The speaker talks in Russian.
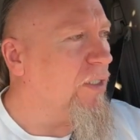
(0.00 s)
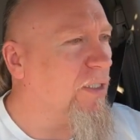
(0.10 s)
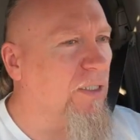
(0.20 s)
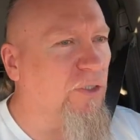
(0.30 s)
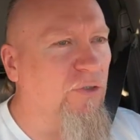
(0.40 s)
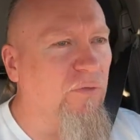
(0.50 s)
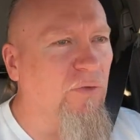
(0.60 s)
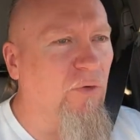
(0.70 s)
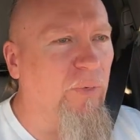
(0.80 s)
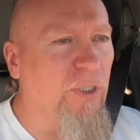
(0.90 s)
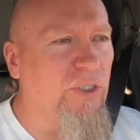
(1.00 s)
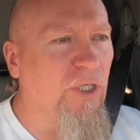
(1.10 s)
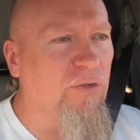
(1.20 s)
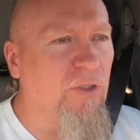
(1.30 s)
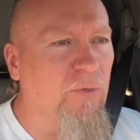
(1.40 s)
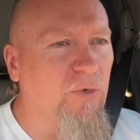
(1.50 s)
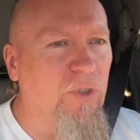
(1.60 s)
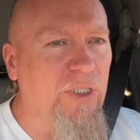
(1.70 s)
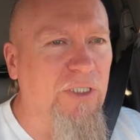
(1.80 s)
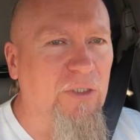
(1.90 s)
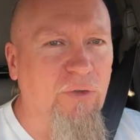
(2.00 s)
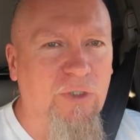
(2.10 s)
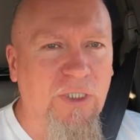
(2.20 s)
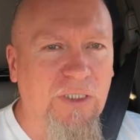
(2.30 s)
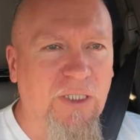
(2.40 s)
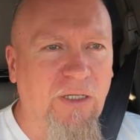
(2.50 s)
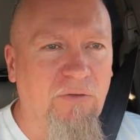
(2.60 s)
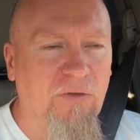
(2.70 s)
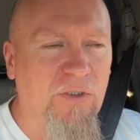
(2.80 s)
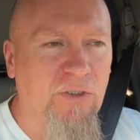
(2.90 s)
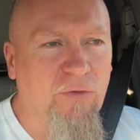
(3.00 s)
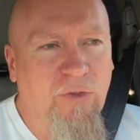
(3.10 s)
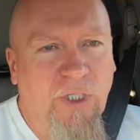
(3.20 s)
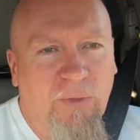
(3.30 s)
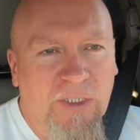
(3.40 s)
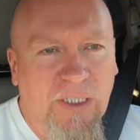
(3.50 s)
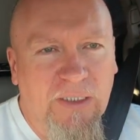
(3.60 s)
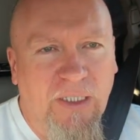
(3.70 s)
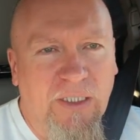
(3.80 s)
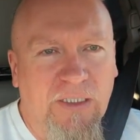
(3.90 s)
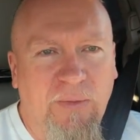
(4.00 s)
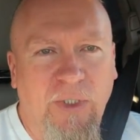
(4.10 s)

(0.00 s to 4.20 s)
Сказать, что в него приезжают там туристы, кто-то останавливается, ну, я бы сказал, если